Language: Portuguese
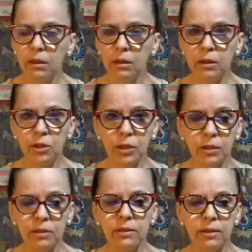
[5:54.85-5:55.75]
E
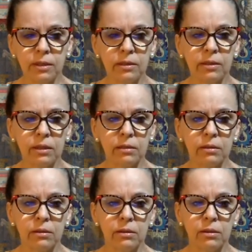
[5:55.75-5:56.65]
Shana disse que sim,
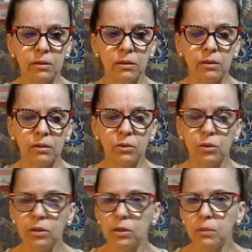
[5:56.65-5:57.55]

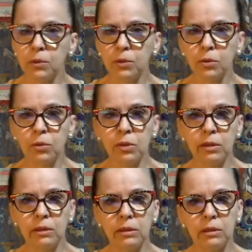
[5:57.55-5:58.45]
todas as
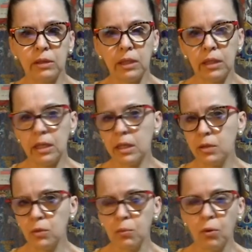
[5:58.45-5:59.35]
pessoas,
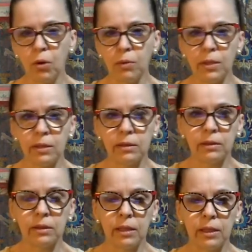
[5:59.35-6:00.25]
ricas ou
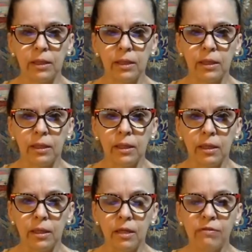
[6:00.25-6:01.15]
pobres,
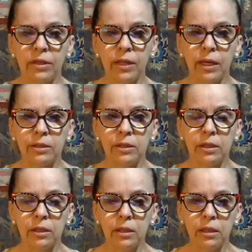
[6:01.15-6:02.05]
eh, na verdade,